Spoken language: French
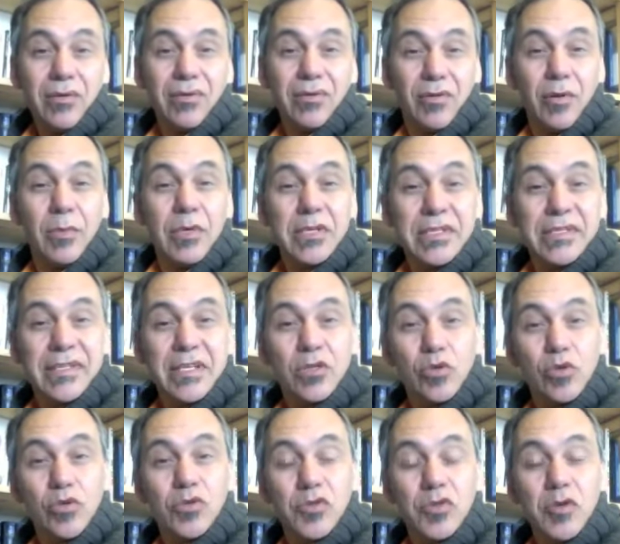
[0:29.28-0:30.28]
comment est-ce que ces
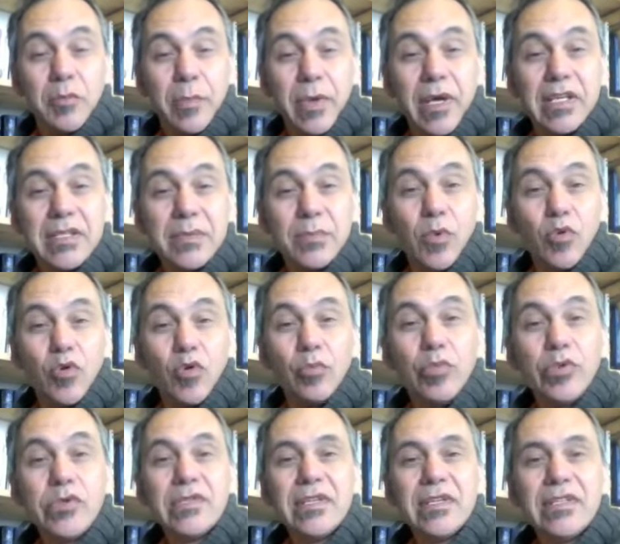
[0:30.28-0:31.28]
choses se passent pour qu'on
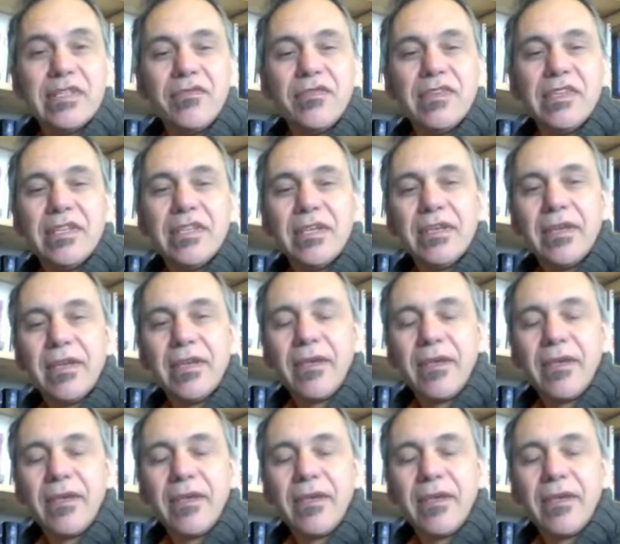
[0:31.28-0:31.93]
puisse les éviter.